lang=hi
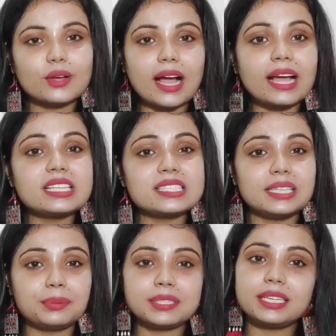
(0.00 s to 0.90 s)
सो
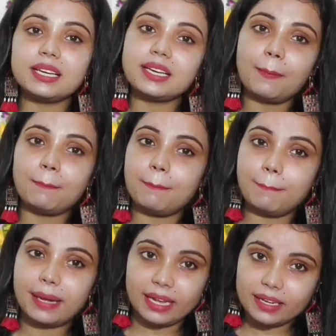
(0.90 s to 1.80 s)
गाइस लिपस्टिक के
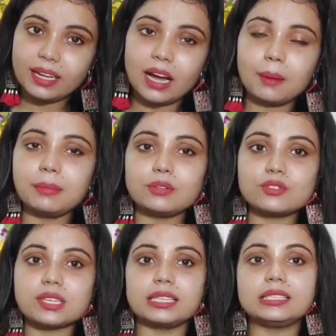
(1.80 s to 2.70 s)
पहले हम
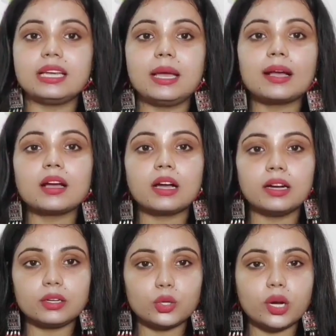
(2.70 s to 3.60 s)
यूज़ करते हैं
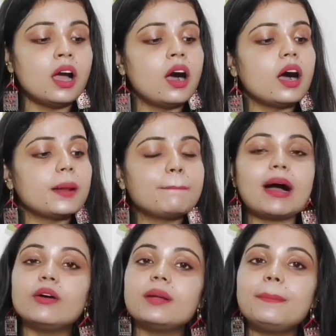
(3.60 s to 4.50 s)
कंटूर और
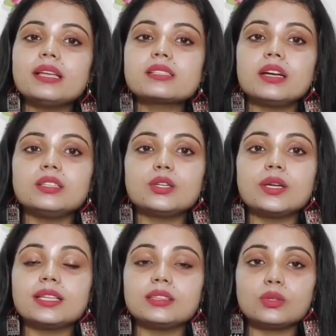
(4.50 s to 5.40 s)
पाउडर बेस्ड
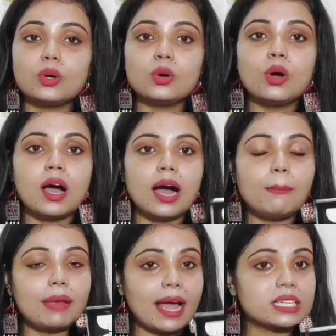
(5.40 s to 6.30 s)
कंटूर है तो
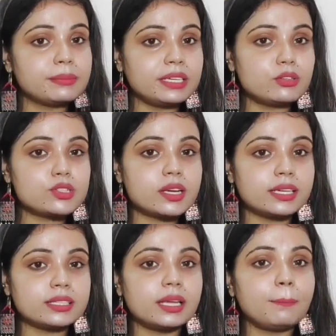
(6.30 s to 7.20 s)
हम लास्ट में यूज़
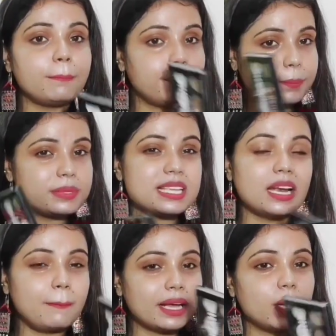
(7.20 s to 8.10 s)
करते हैं
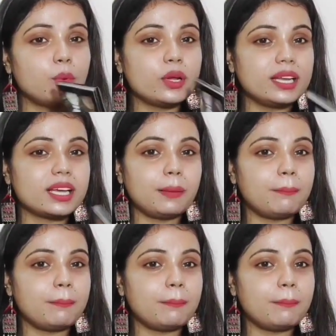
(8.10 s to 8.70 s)
सारा मेकअप होने